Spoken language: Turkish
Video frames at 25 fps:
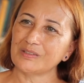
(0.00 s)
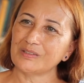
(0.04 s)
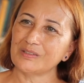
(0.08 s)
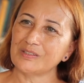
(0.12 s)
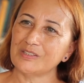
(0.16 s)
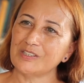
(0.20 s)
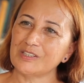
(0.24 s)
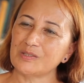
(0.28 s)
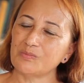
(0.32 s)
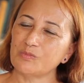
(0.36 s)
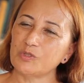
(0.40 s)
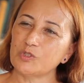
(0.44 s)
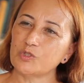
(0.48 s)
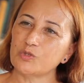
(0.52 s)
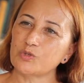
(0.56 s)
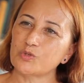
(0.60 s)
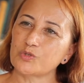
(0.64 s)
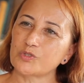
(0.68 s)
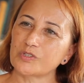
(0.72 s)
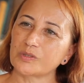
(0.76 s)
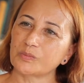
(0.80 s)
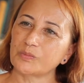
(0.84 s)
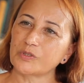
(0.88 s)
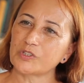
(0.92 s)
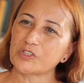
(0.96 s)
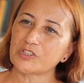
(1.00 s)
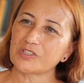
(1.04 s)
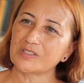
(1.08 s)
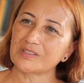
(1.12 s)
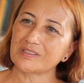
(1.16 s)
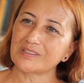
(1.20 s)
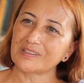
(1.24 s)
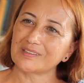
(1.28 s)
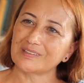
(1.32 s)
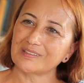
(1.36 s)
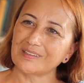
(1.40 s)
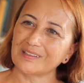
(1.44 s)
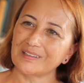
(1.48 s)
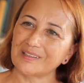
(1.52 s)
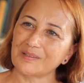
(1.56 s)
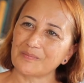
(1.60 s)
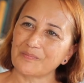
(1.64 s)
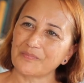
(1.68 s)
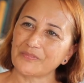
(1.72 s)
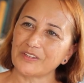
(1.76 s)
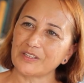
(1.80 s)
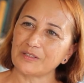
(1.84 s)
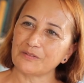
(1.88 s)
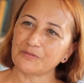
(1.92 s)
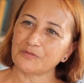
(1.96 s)
20. yüzyıl başında da
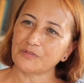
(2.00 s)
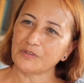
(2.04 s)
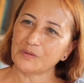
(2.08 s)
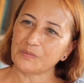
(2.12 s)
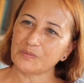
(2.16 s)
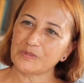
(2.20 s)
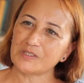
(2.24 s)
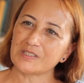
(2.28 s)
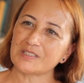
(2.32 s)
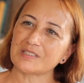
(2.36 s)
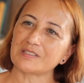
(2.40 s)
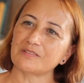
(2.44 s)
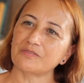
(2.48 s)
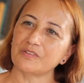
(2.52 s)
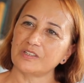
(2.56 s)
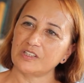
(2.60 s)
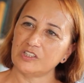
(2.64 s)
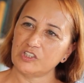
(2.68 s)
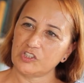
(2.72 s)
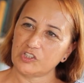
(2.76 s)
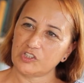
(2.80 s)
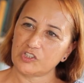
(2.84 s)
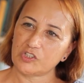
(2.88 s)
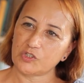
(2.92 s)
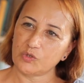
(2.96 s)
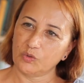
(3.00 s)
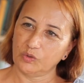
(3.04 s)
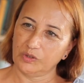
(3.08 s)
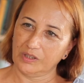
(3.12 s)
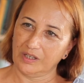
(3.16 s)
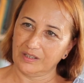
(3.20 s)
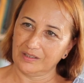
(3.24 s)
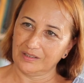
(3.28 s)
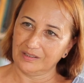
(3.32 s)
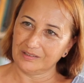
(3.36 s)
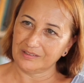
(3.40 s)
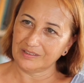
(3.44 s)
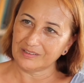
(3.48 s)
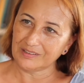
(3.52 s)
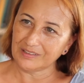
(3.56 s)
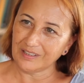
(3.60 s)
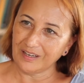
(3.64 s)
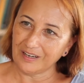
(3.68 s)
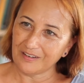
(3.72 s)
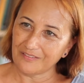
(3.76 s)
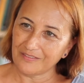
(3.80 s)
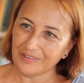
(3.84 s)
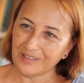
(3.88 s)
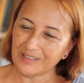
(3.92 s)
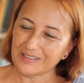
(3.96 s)
feminist ve işçi olan
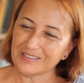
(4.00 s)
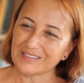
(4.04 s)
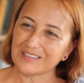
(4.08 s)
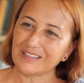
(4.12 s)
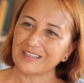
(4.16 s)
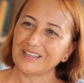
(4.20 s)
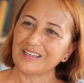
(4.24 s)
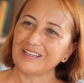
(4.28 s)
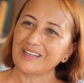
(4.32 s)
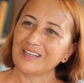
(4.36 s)
kadınlar var